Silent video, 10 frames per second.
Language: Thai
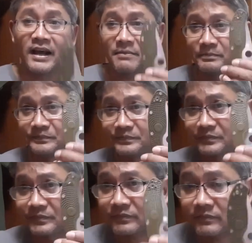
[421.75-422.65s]
รับ
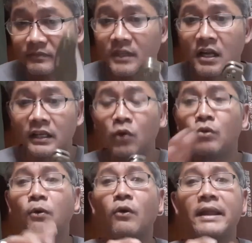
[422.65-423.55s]
ถ้าคุณ
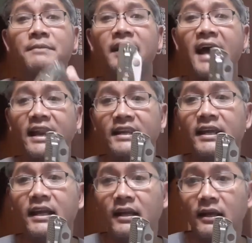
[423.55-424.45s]
พกเล่มขนาดนี้
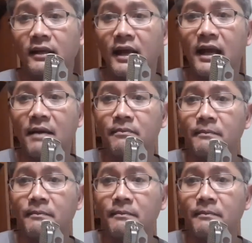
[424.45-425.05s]
นะครับ